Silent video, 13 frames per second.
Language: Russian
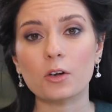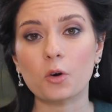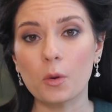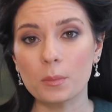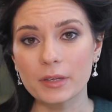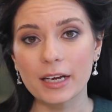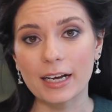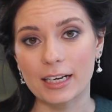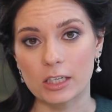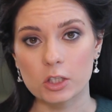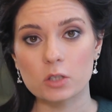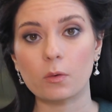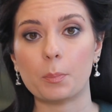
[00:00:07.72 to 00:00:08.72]
огромное
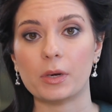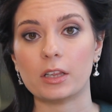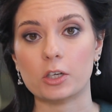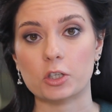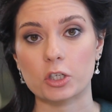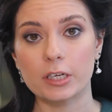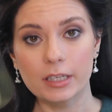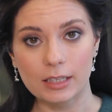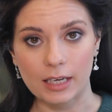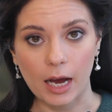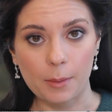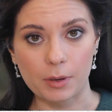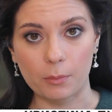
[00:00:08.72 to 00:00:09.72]
количество приложений
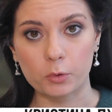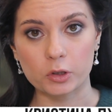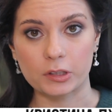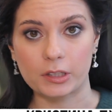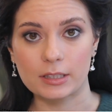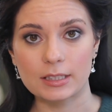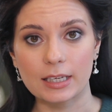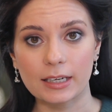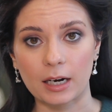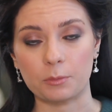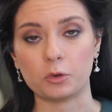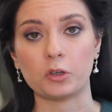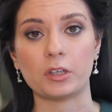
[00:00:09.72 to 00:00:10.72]
для обработки
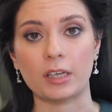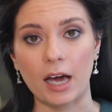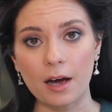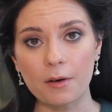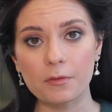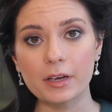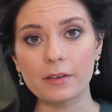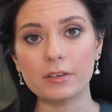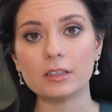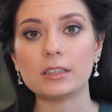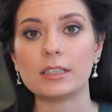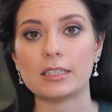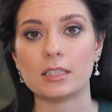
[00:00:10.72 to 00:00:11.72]
Инстаграм, но я
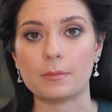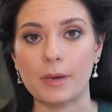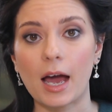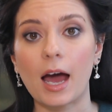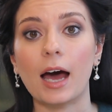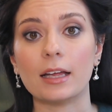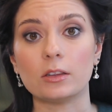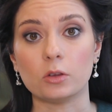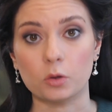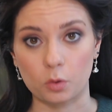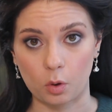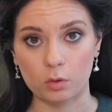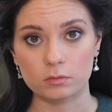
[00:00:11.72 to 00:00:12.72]
выявила для себя
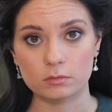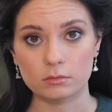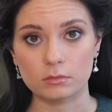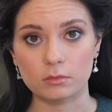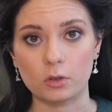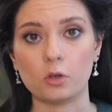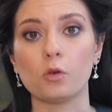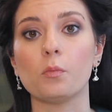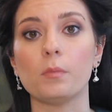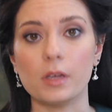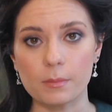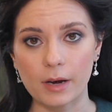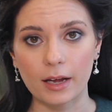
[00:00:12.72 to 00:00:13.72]
одно
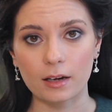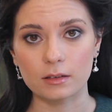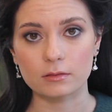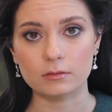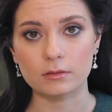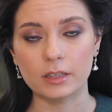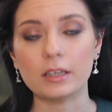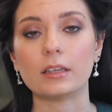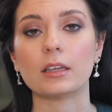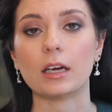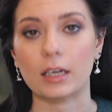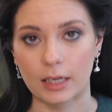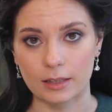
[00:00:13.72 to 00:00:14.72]
любимое и
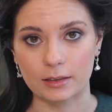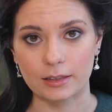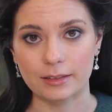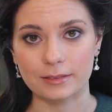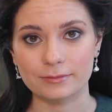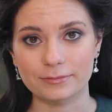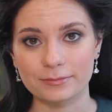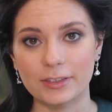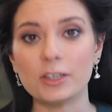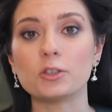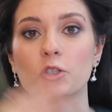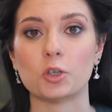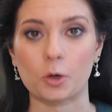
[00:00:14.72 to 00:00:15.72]
ненаглядное
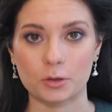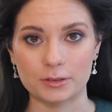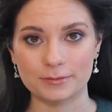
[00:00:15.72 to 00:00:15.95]
InShot.